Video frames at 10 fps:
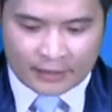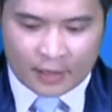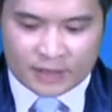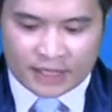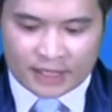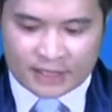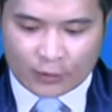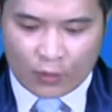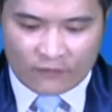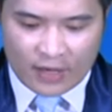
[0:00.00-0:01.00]
Đồng chí
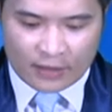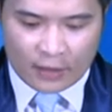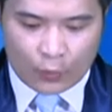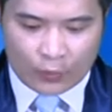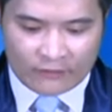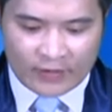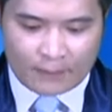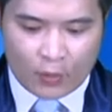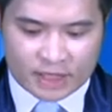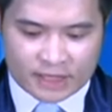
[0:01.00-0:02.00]
Trần Quốc Vượng, Ủy
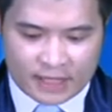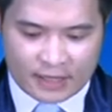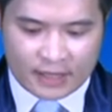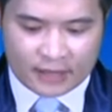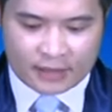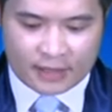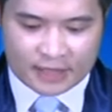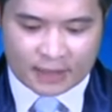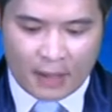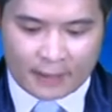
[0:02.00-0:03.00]
viên Bộ Chính trị, Thường
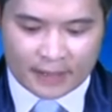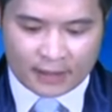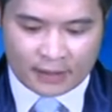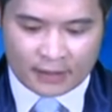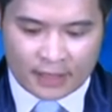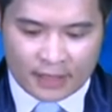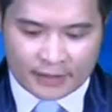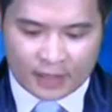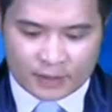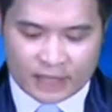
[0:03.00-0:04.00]
trực Ban Bí thư,
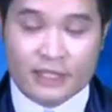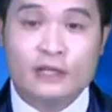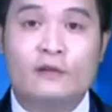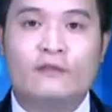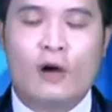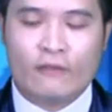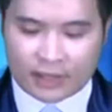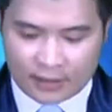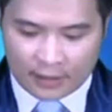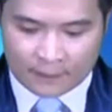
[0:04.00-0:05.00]
đồng chí Võ
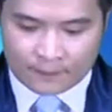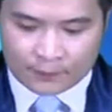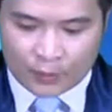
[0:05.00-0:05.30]
Văn Thưởng,